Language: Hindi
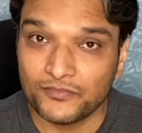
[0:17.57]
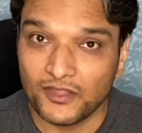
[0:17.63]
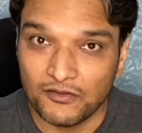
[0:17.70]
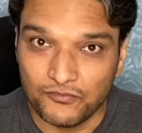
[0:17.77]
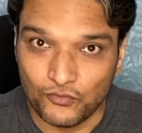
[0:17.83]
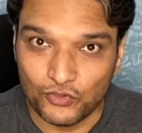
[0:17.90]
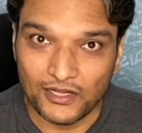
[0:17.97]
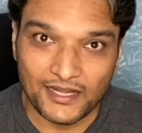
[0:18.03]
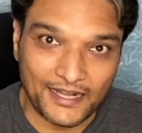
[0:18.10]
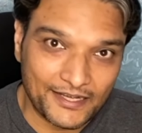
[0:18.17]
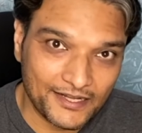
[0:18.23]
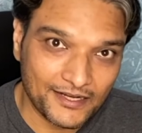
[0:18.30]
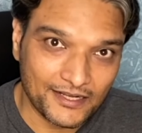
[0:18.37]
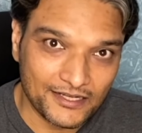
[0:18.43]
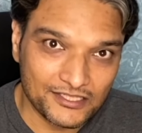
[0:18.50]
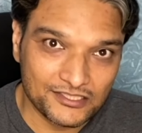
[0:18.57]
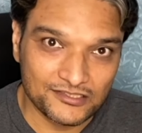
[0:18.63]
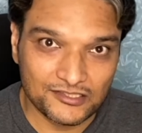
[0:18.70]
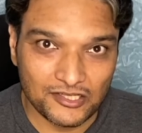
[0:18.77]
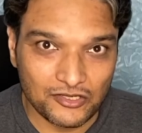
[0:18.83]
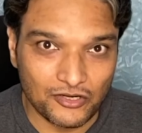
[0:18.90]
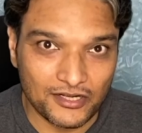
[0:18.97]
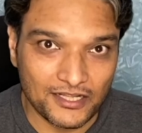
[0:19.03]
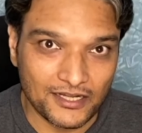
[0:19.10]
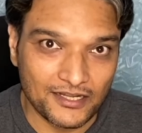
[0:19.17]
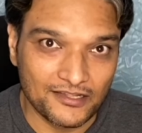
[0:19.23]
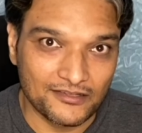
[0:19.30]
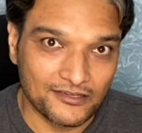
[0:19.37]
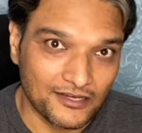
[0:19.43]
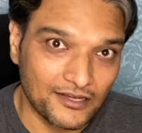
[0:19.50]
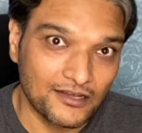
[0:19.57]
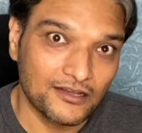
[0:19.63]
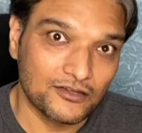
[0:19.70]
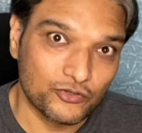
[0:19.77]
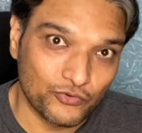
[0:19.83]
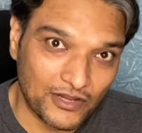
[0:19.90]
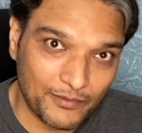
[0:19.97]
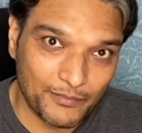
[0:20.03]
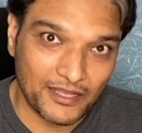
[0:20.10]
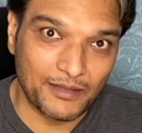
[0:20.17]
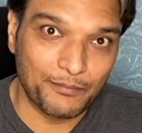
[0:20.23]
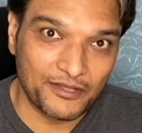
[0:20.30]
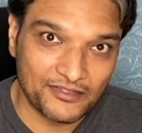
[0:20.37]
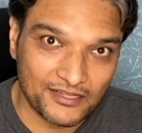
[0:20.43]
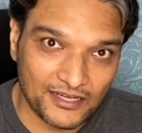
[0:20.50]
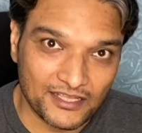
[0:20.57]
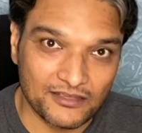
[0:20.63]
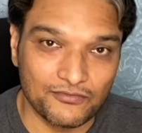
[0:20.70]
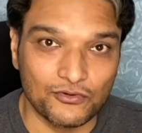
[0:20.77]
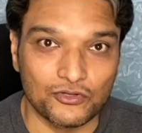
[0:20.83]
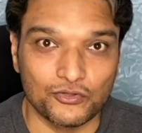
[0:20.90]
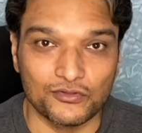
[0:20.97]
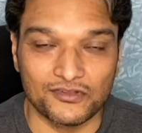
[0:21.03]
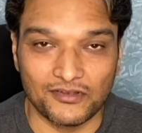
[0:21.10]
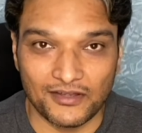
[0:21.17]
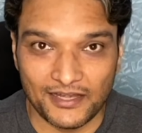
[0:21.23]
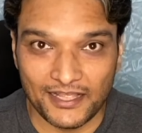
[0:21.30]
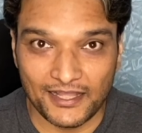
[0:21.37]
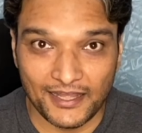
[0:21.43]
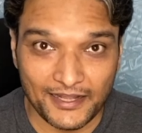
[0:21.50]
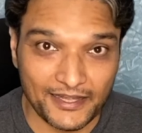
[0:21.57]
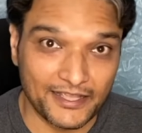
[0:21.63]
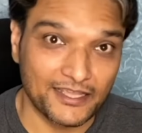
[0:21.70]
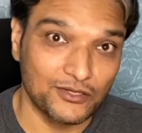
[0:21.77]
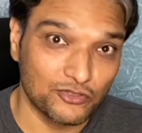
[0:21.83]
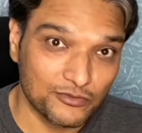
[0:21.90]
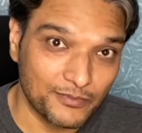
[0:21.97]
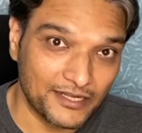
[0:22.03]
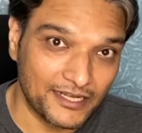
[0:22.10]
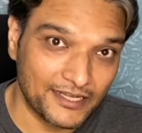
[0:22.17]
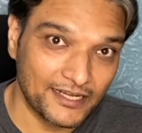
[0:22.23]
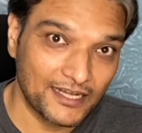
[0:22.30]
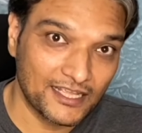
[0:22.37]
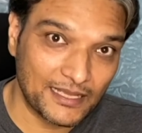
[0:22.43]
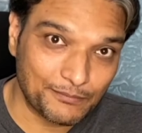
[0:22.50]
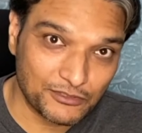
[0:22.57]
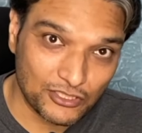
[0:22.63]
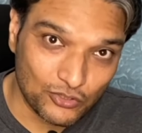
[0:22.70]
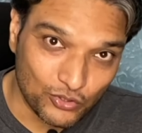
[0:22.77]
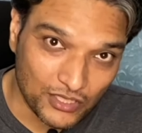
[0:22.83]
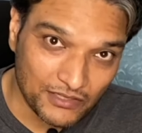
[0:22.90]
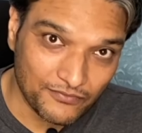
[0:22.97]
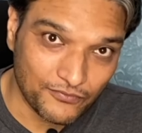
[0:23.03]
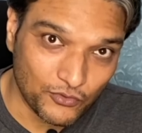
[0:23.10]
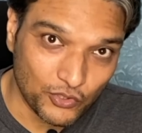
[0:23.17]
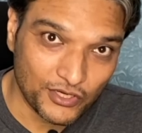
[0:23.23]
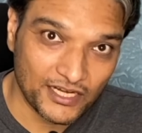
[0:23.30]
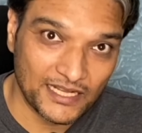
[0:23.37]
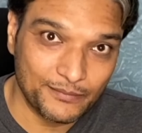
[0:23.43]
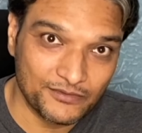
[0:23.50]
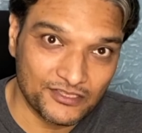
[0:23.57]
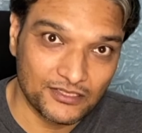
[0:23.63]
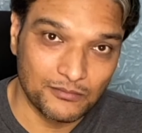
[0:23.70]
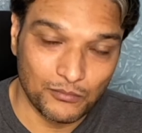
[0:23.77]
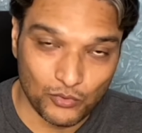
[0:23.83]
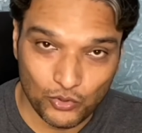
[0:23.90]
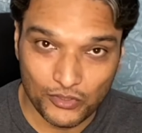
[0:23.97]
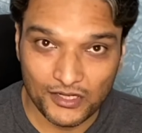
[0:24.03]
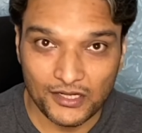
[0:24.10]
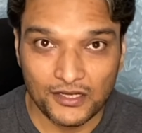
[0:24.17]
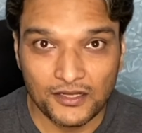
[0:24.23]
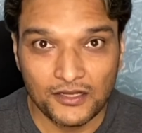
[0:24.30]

फ़ोन लाइटिंग कंडीशंस के अकॉर्डिंगली स्टिल 12 मेगापिक्सल की फ़ोटोज़ लेगा लेकिन उसमें डिटेल कैप्चर होगी फोर टाइम्स मोर